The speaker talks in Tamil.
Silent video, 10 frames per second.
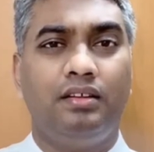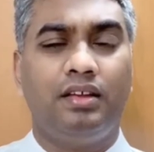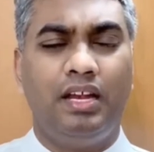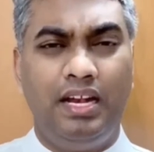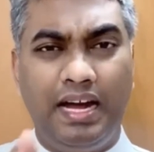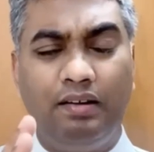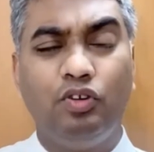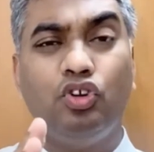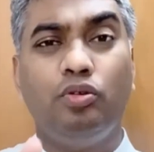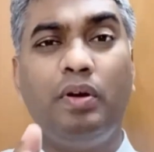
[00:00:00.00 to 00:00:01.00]

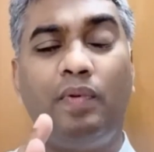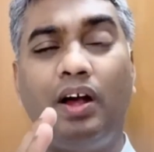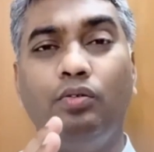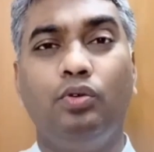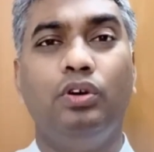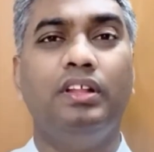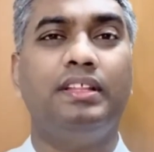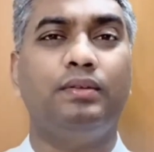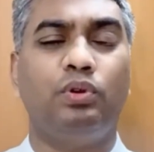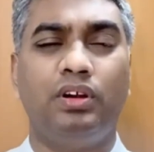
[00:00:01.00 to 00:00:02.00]
எல்லாவருக்குமே வாழ்வு
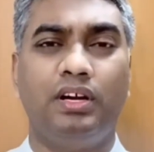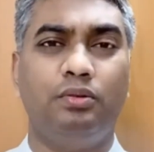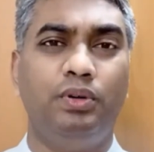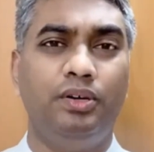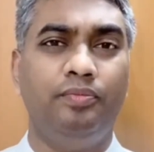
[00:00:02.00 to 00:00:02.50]
கொடுத்த ஒரு கடவுள்